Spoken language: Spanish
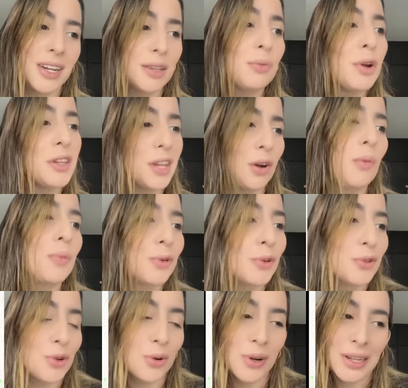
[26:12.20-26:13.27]
voy y te compro unos
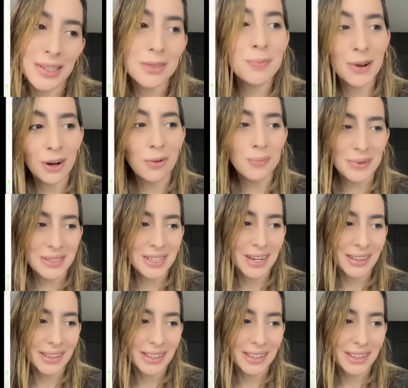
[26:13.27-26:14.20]
chocolates para compensarte.